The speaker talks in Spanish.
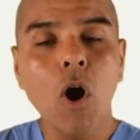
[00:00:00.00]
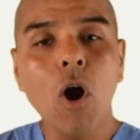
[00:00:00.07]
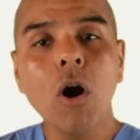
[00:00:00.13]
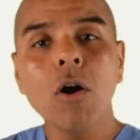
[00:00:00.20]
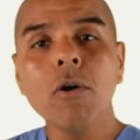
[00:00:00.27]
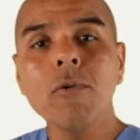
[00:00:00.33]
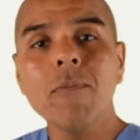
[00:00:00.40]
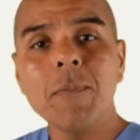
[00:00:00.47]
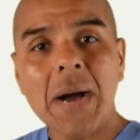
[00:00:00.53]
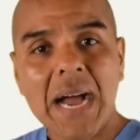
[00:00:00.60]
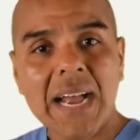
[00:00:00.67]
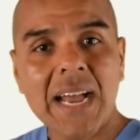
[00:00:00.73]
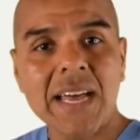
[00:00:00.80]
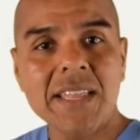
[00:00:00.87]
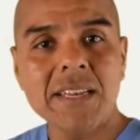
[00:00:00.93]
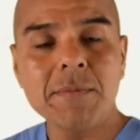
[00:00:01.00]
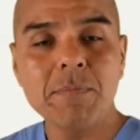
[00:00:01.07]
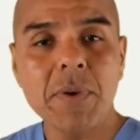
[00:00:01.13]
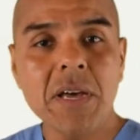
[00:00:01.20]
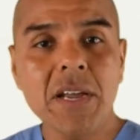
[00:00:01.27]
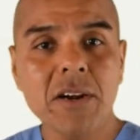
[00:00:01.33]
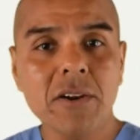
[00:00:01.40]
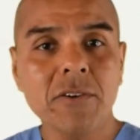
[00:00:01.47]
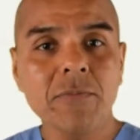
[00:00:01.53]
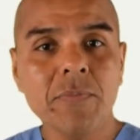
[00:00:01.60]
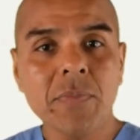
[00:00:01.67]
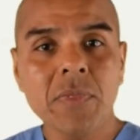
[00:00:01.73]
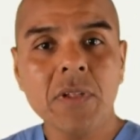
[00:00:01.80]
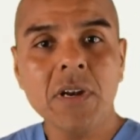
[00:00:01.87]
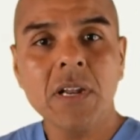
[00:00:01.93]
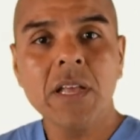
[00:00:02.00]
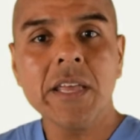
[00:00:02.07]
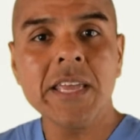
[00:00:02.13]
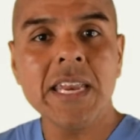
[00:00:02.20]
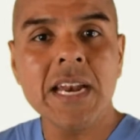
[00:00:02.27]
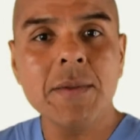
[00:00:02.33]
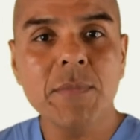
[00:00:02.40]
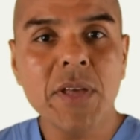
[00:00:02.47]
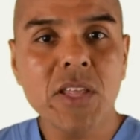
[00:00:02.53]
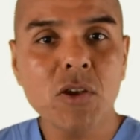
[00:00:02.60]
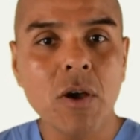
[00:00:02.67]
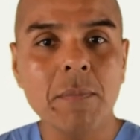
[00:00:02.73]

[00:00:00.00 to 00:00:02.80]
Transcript: O baja del perro y en el medio,